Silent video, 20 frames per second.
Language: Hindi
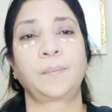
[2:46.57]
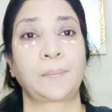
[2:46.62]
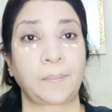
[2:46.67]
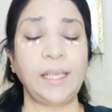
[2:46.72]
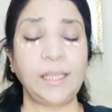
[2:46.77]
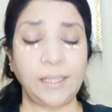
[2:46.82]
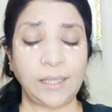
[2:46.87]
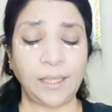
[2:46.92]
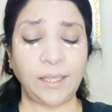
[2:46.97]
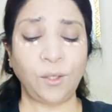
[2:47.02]

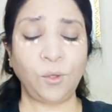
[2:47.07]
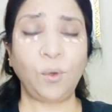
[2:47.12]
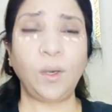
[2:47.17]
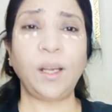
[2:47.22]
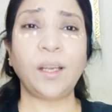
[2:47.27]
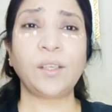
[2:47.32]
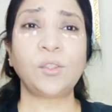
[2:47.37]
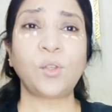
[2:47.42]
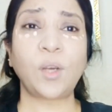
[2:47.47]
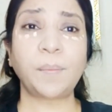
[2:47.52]
इससे ये
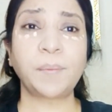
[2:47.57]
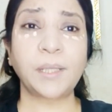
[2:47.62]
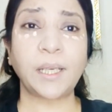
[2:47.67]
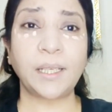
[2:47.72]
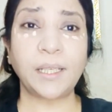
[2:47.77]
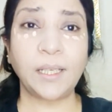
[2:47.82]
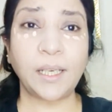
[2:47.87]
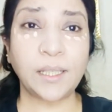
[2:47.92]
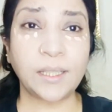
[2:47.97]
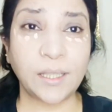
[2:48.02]
होगा कि जो आप
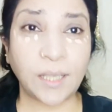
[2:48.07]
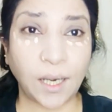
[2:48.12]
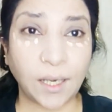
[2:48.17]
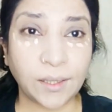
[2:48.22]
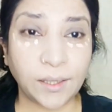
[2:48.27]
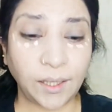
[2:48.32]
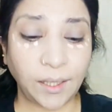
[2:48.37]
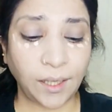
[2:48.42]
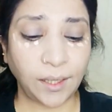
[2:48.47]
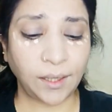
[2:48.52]
सारी रात
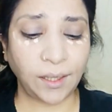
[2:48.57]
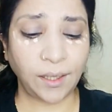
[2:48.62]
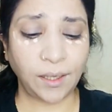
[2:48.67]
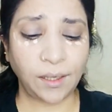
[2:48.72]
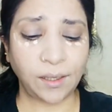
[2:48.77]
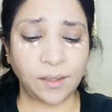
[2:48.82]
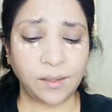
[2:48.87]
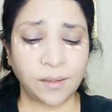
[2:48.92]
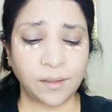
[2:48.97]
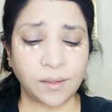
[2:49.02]
जागते रहते हैं
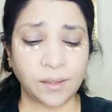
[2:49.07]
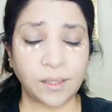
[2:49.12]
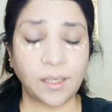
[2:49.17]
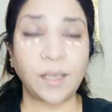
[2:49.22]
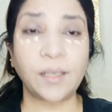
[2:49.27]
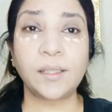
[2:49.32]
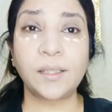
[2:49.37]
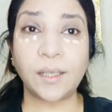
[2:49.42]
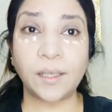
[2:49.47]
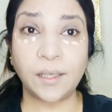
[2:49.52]
ना
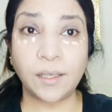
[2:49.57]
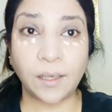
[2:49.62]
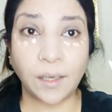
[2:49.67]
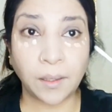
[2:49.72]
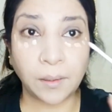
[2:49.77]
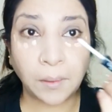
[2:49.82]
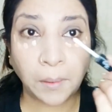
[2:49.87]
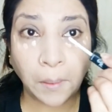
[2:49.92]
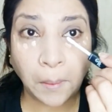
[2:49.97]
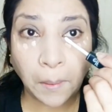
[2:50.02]
सारी सारी
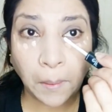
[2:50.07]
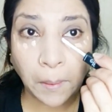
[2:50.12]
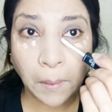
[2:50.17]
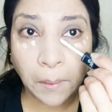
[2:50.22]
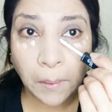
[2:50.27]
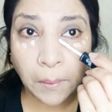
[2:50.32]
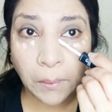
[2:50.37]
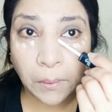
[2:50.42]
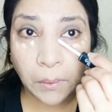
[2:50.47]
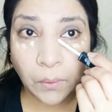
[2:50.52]
रात
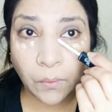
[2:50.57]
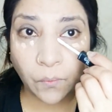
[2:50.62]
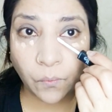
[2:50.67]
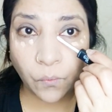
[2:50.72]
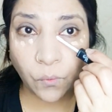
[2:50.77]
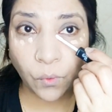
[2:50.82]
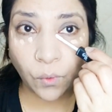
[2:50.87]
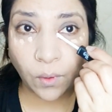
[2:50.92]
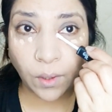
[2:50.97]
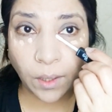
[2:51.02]
तो
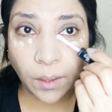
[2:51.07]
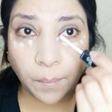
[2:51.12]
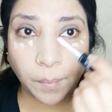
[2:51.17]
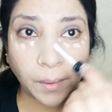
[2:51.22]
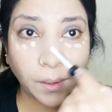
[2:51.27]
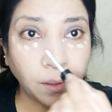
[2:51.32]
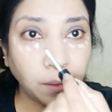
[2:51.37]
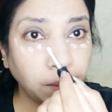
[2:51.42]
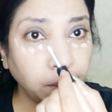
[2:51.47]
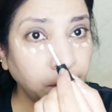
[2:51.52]
वो
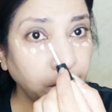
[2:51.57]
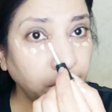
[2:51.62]
आपका